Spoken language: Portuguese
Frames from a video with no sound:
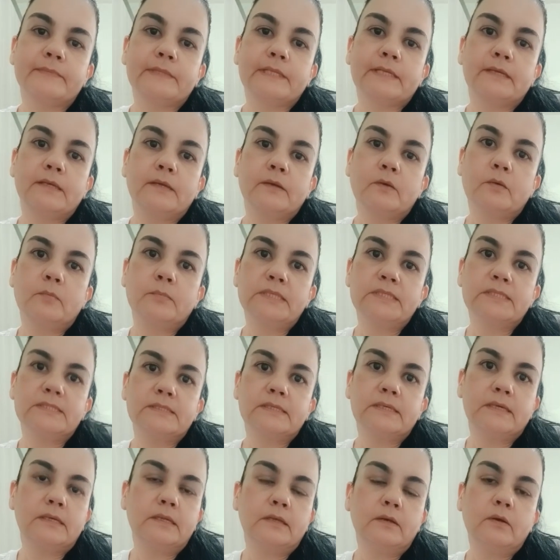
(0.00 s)

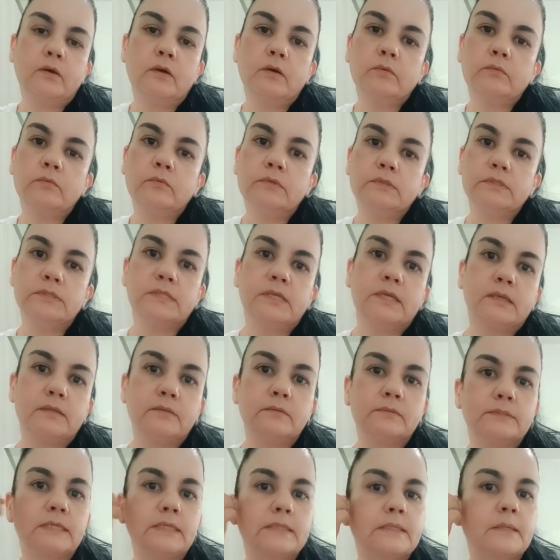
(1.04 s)
comecei logo em seguida o
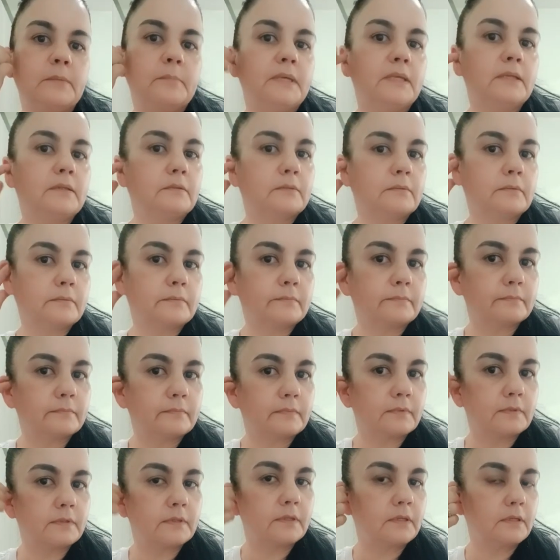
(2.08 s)
tratamento.
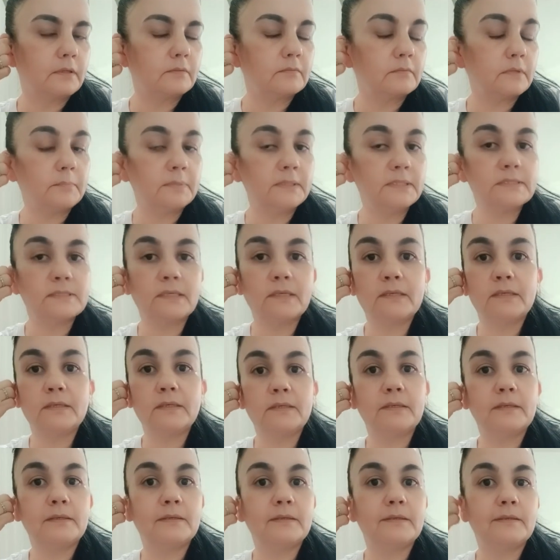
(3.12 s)
Eu nunca pensei
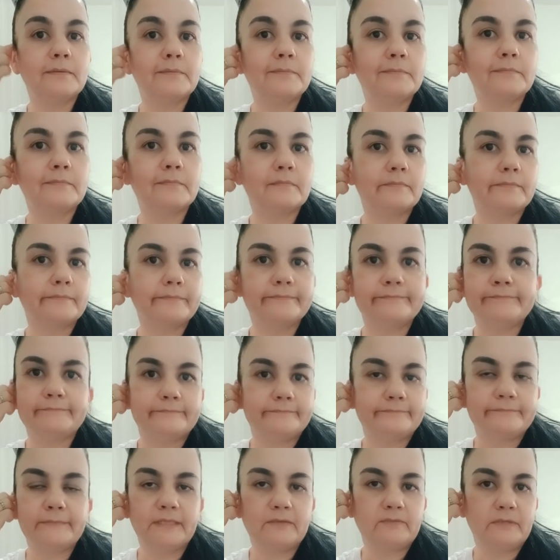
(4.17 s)
que,
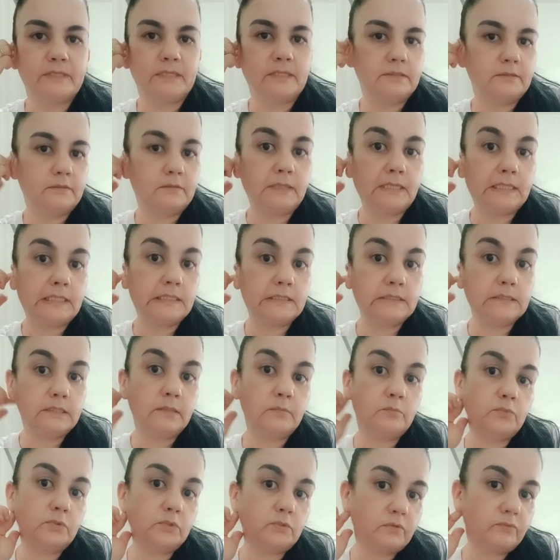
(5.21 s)
na verdade, eu não acreditei
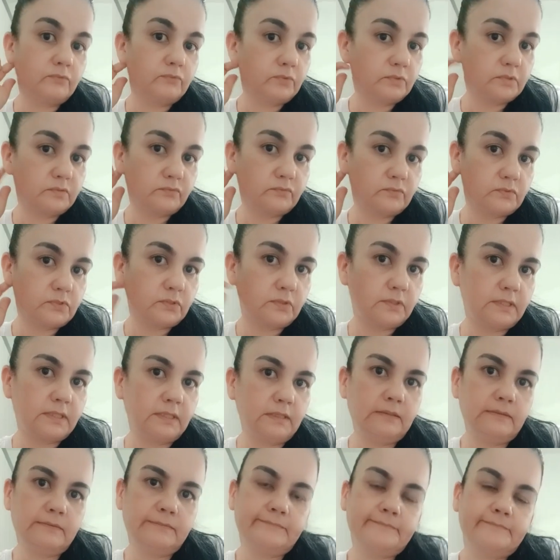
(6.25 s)
muito que fosse funcionar
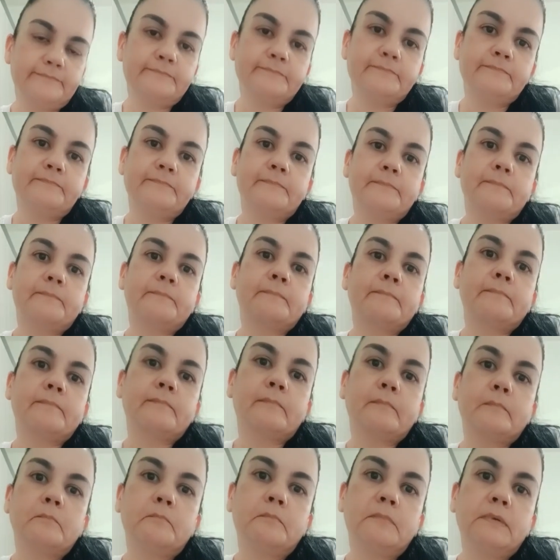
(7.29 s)

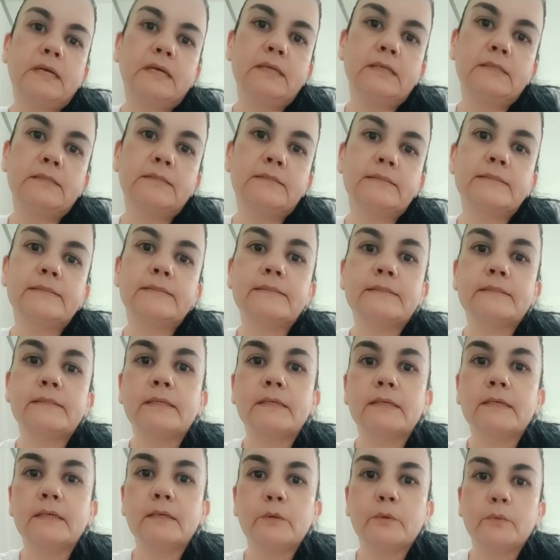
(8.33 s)
mas
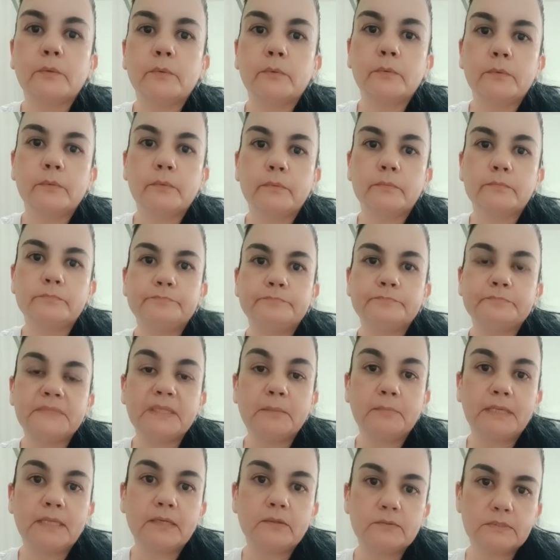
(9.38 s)
eu, em
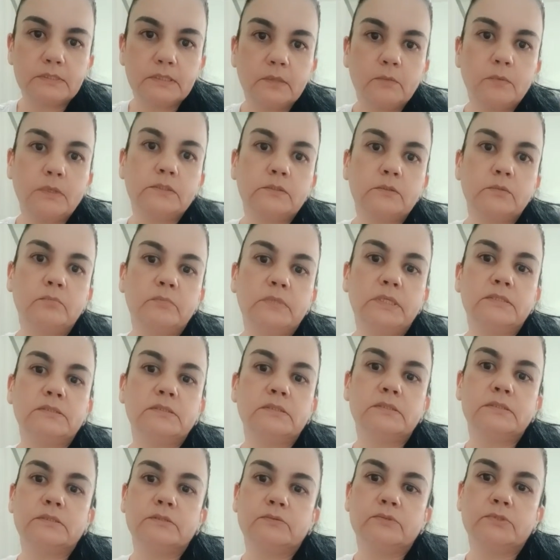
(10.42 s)
menos de quatro
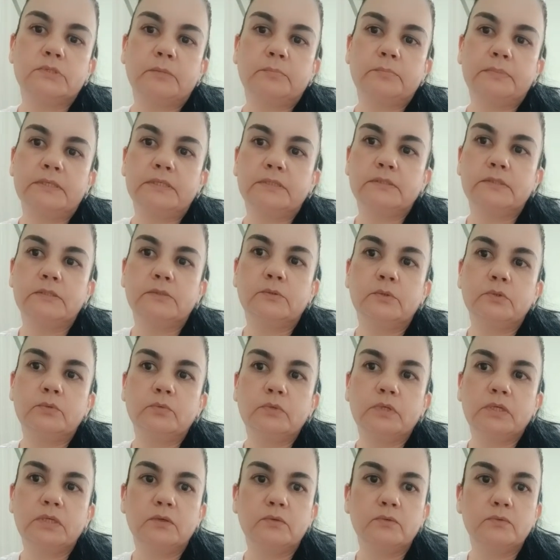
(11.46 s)
meses, eu já perdi 8
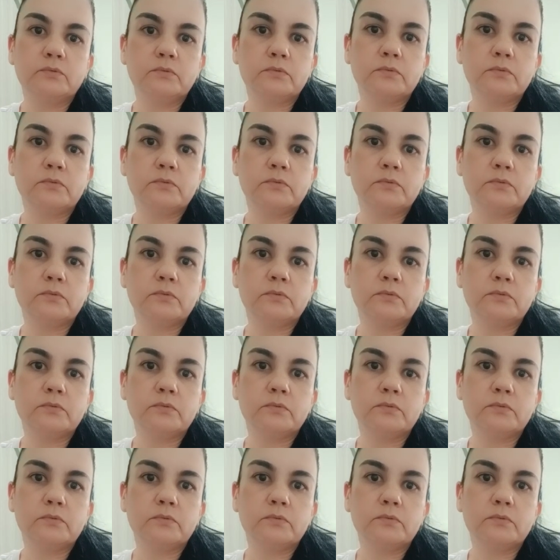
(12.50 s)
quilos.